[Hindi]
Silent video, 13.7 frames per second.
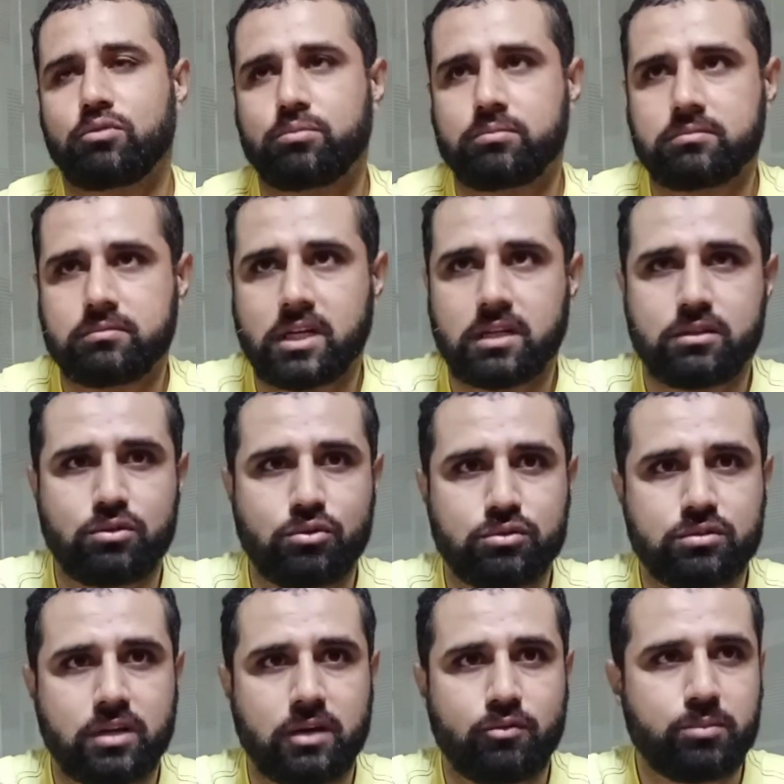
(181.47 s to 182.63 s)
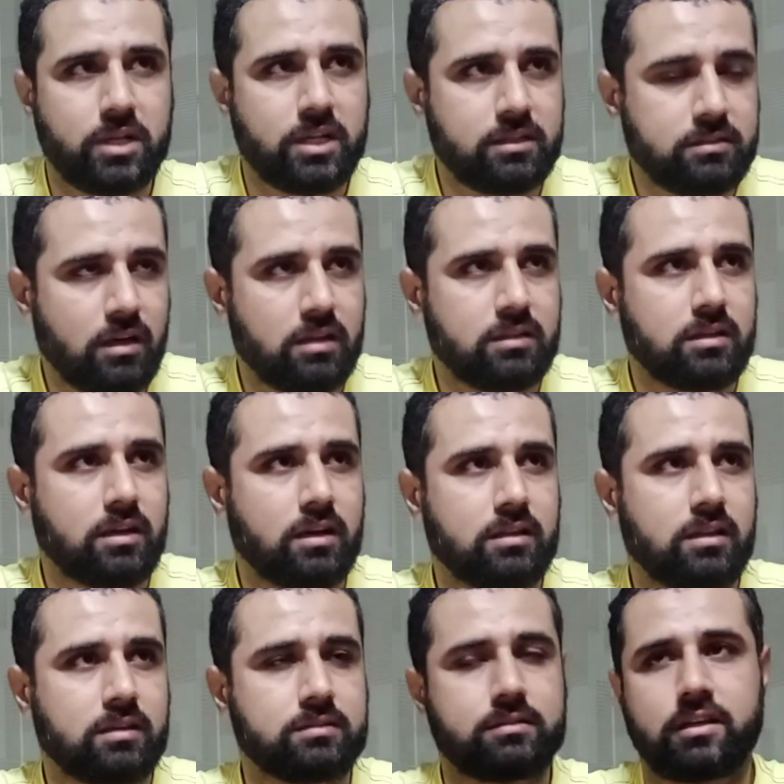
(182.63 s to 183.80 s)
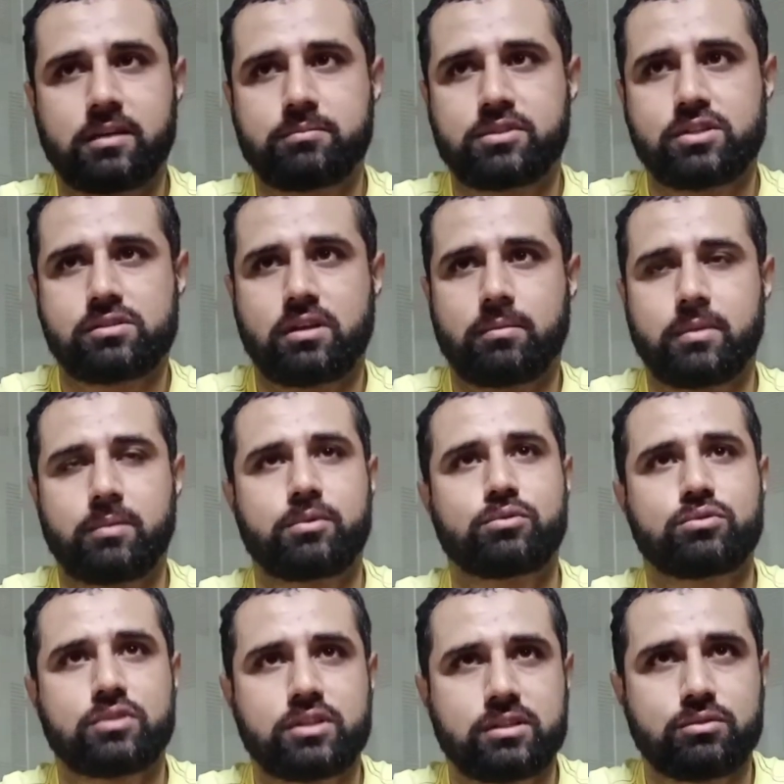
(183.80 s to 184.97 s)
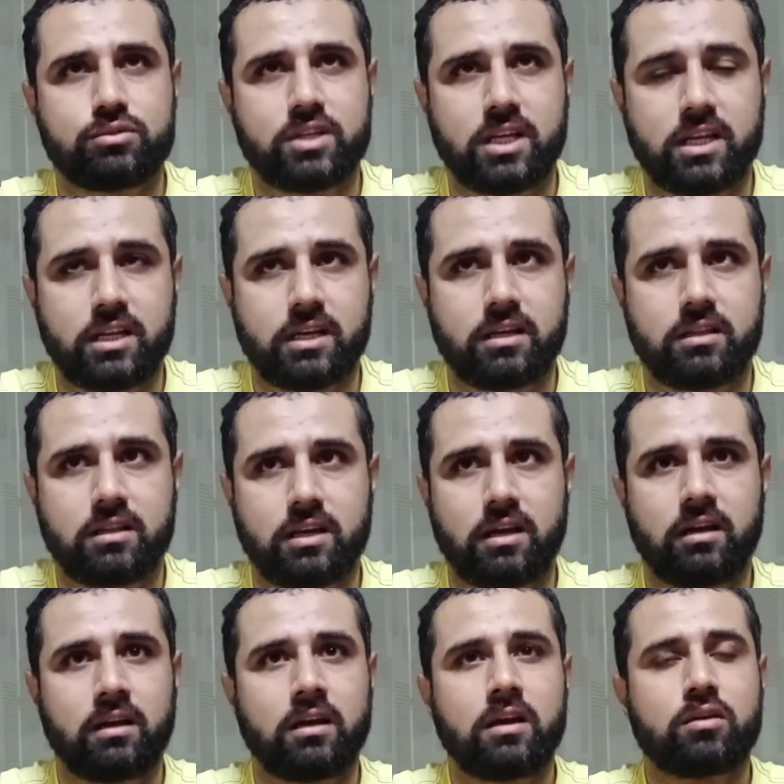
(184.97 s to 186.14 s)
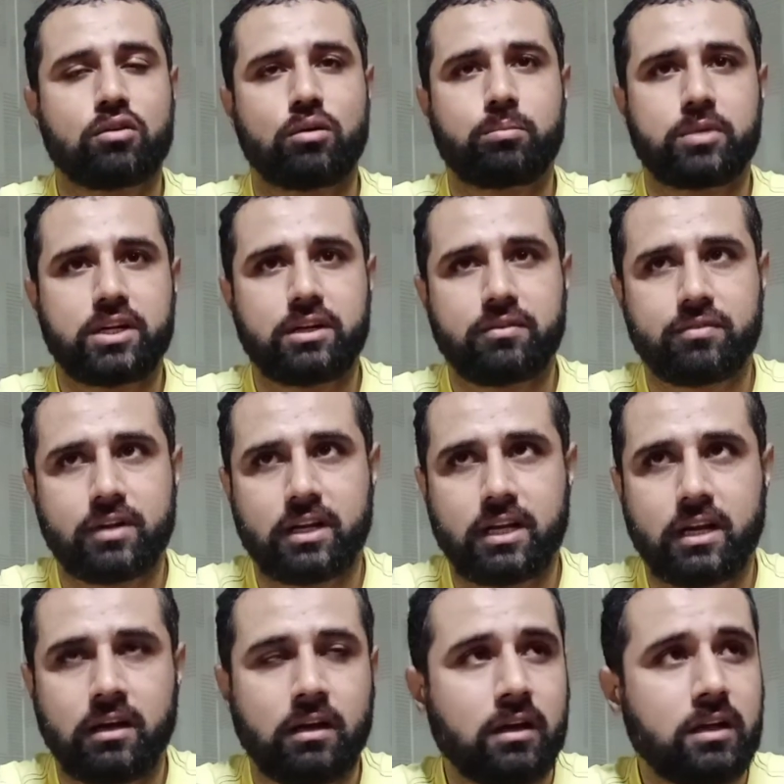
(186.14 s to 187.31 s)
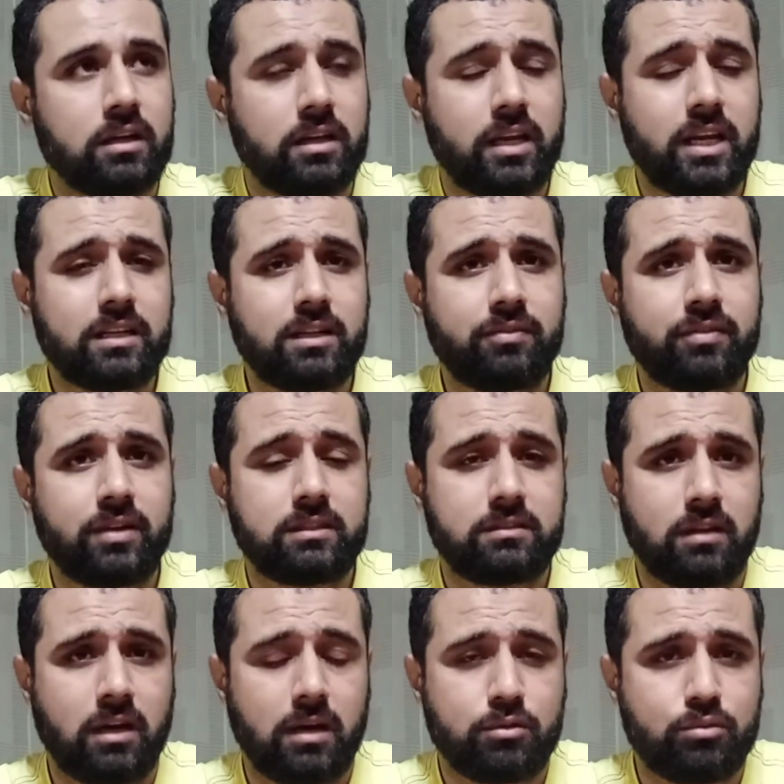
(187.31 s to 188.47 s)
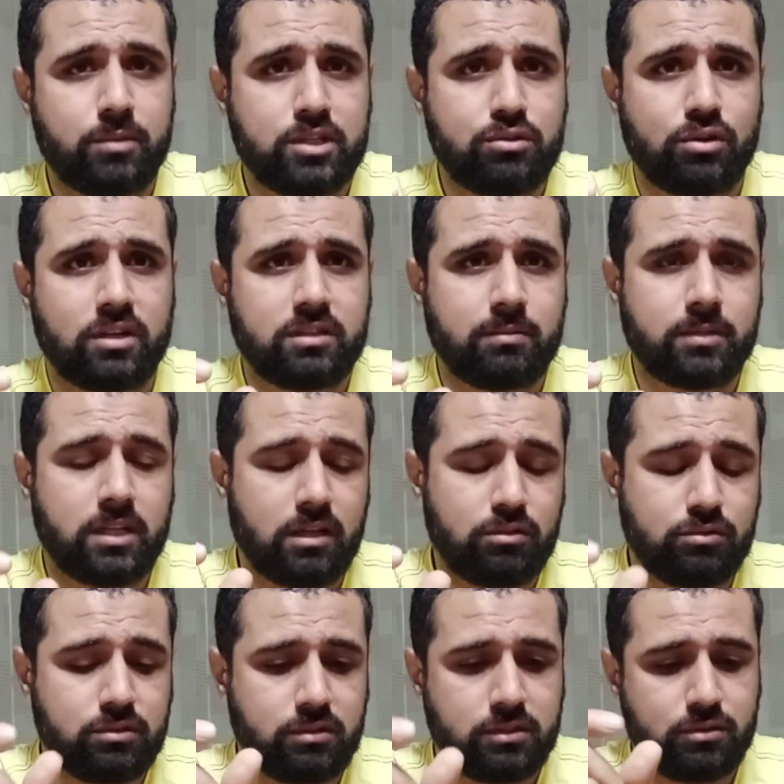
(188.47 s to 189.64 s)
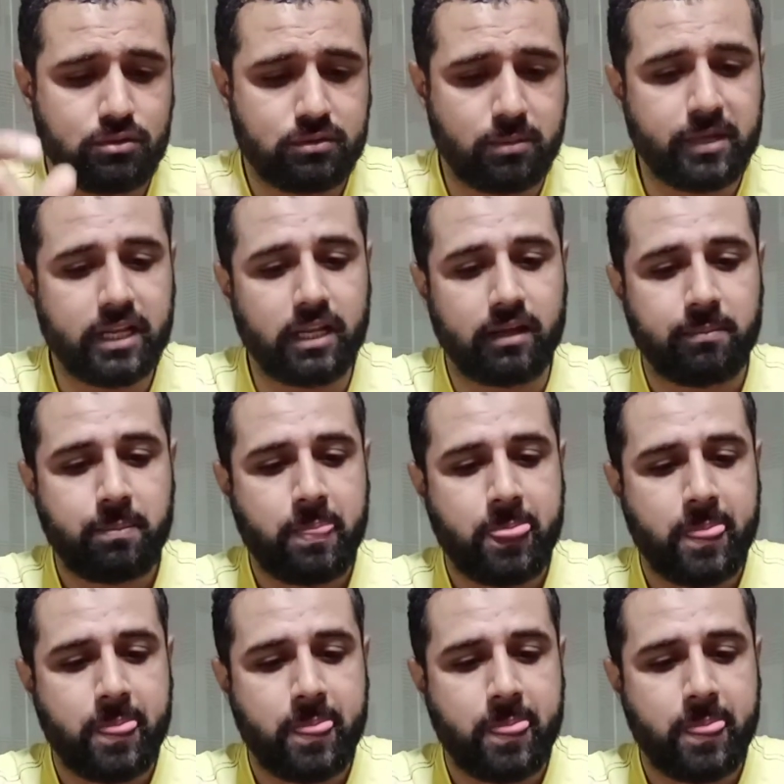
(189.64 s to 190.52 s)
वो मेरा दोस्त है वो मेरे साथ ही आया था सेम सिस्टम है फिर उसकी क्यों ज़्यादा निकलती है कंपनी डिफरेंट है एक डिफरेंस आपको मैं छोटा सा बता दूँ इस, इसको समझ लें